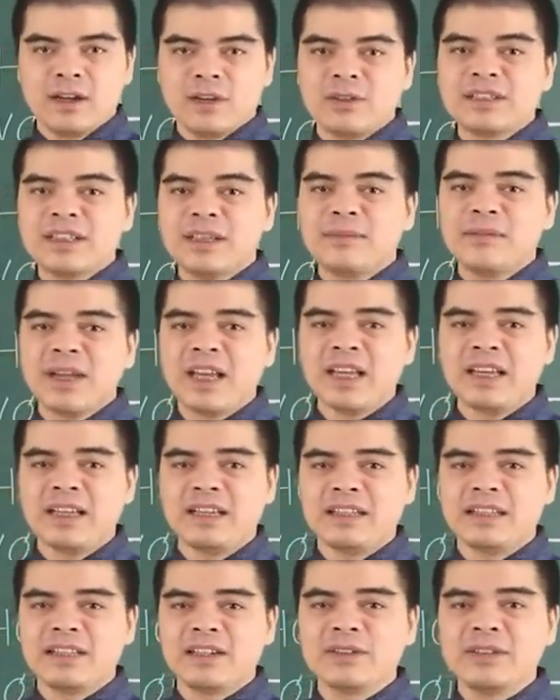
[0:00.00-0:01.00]
con giáp
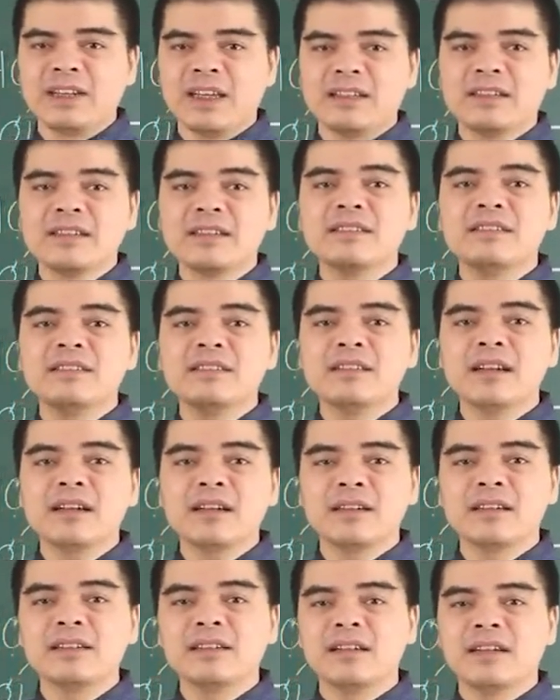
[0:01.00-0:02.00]
này thì có thể đứng trước
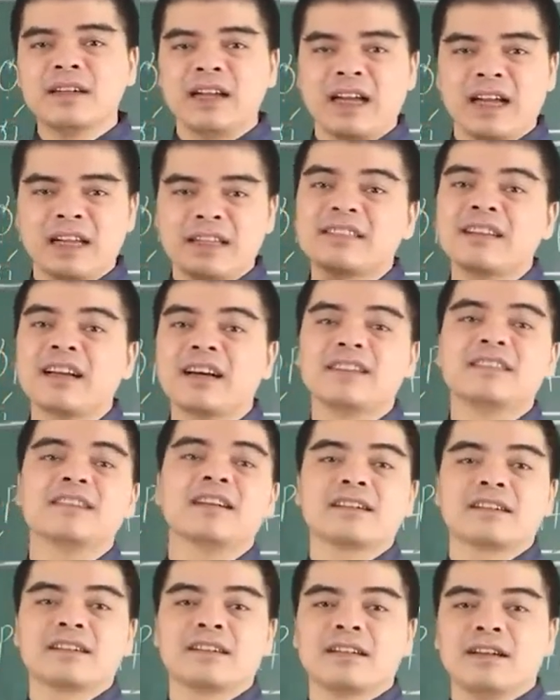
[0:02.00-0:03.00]
gương hàng giờ
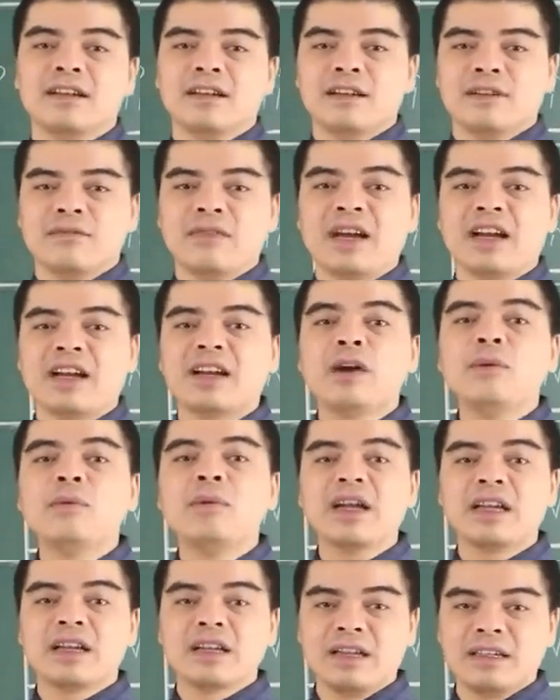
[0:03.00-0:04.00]
được và không
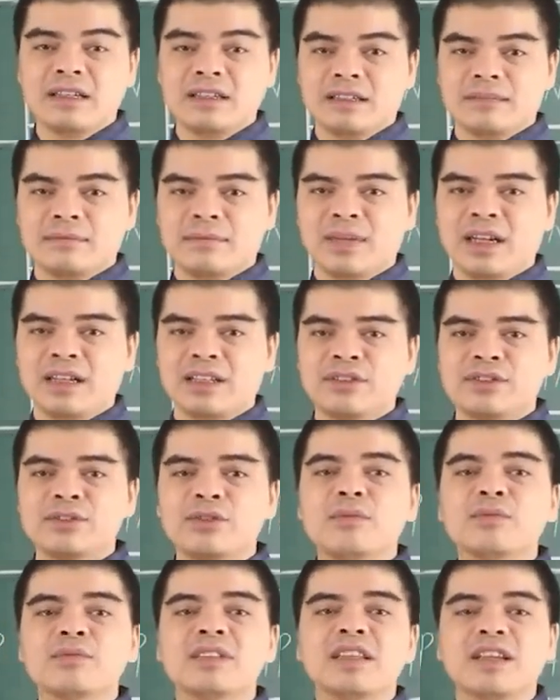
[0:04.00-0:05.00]
ngại ngần mà
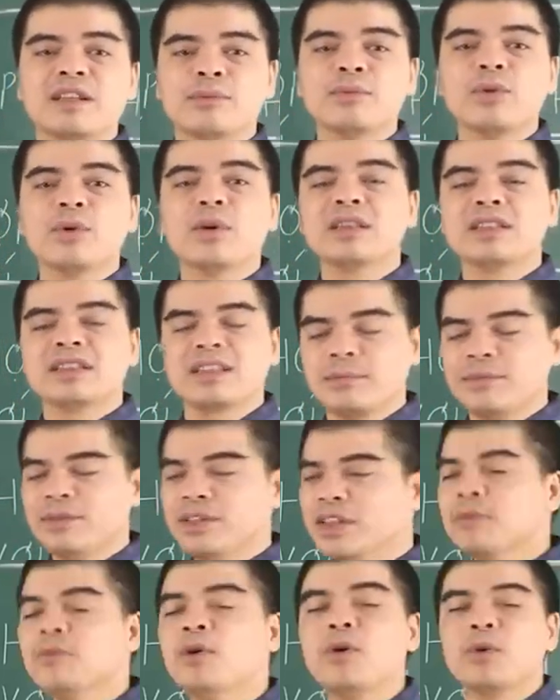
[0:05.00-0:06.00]
tung tiền mua sắm
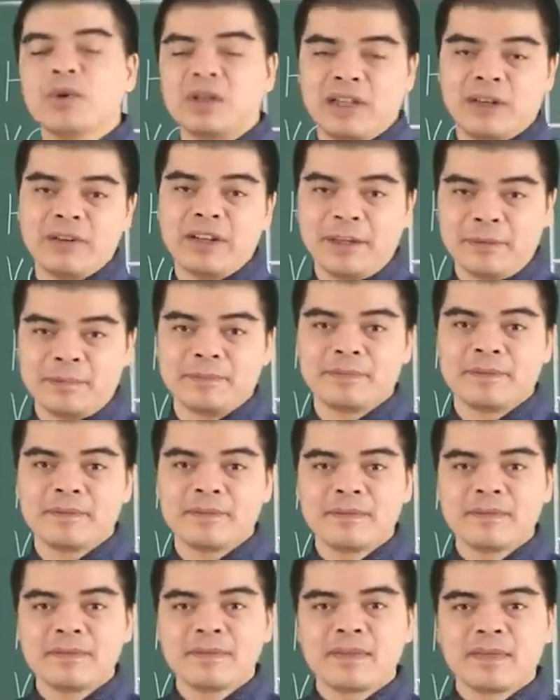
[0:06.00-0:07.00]
những cái bộ quần áo đẹp
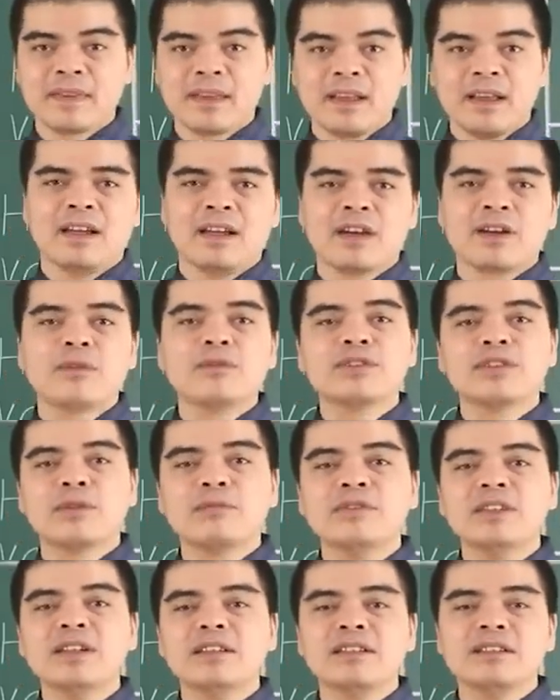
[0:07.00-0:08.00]
à, cũng
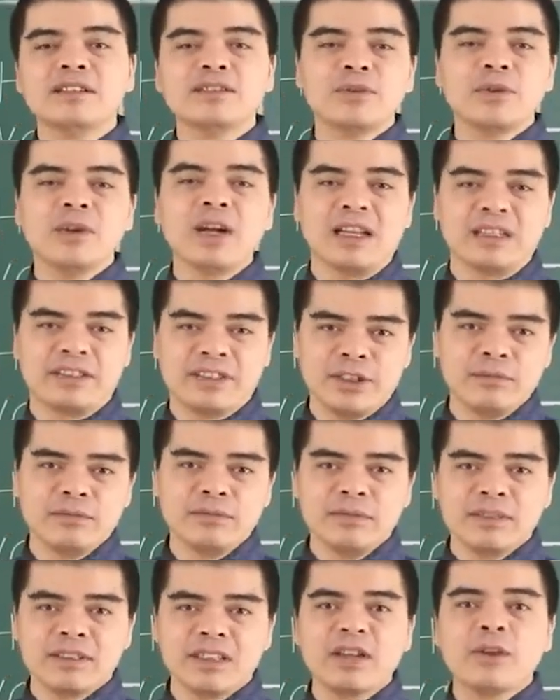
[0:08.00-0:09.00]
giống như những chú gà
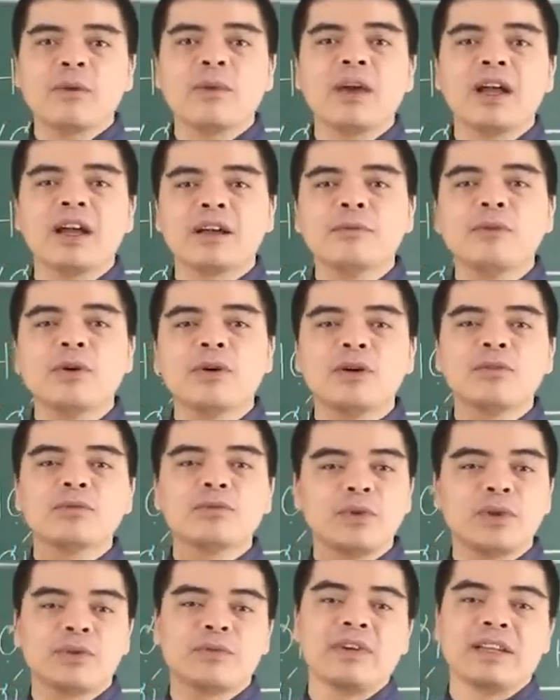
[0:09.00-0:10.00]
trống thích khoe cái bộ
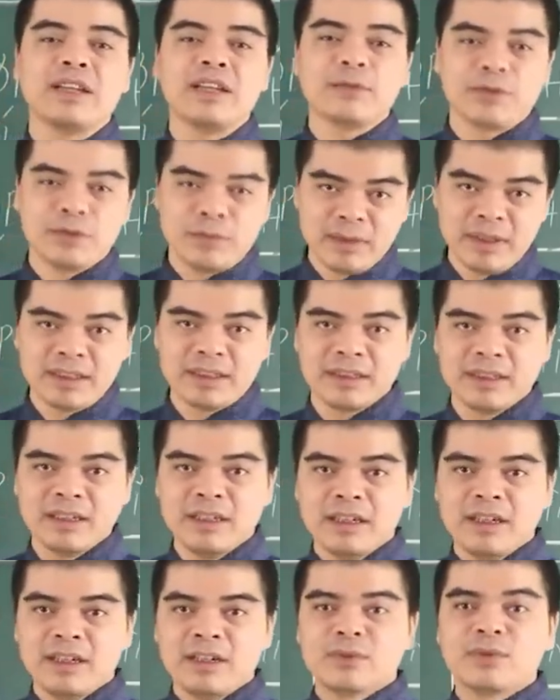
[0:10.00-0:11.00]
lông tuyệt vời đẹp của mình
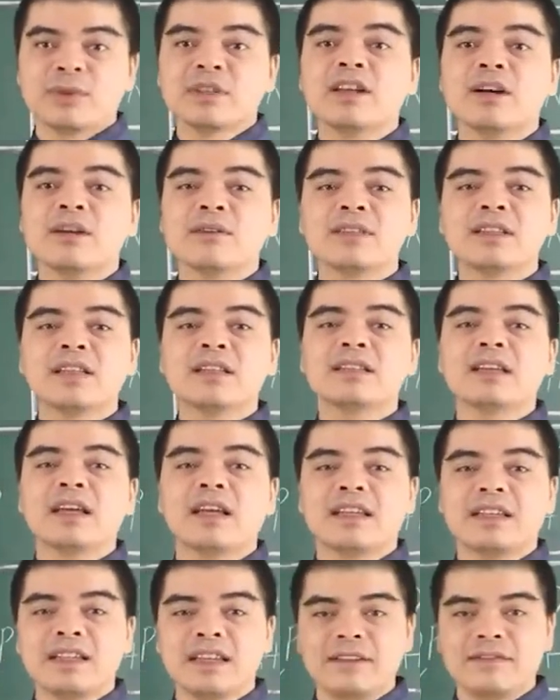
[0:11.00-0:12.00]
tuổi dậu thích
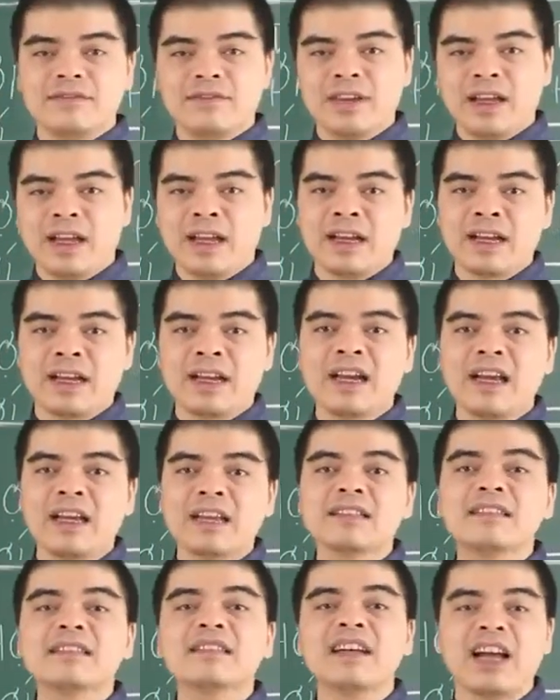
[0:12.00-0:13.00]
thể hiện và khá
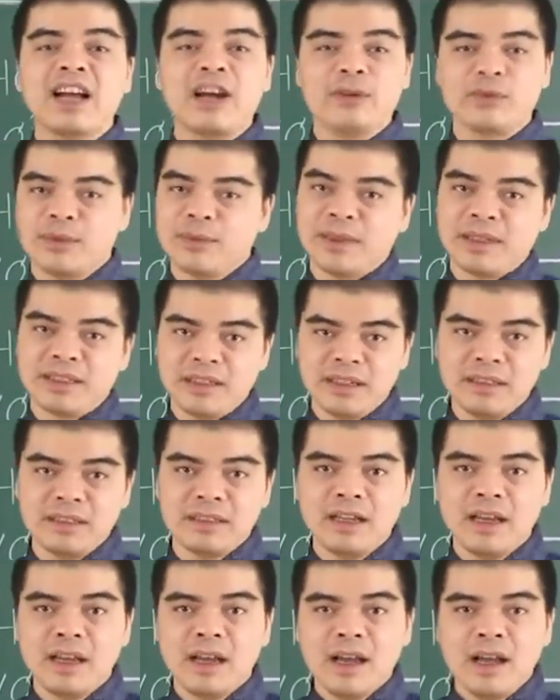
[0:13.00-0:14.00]
là tự hào về bản thân
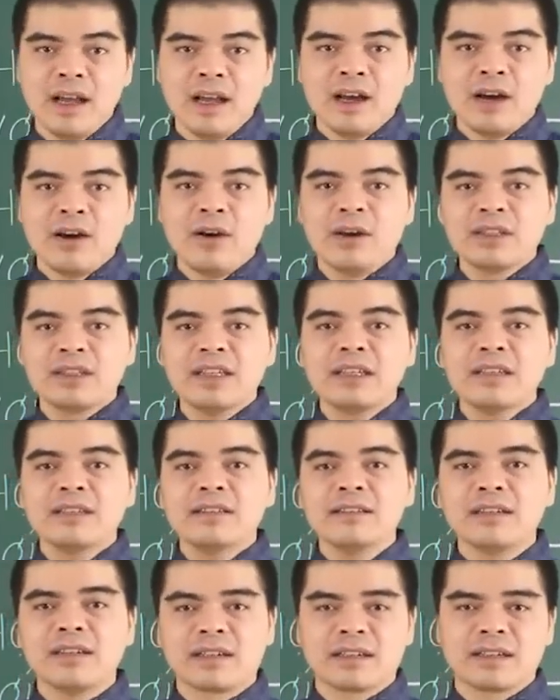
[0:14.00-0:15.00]
họ
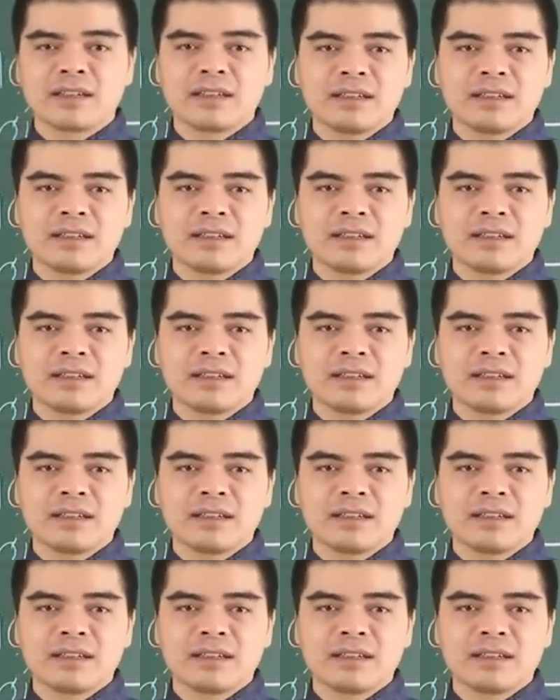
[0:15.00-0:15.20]
thích được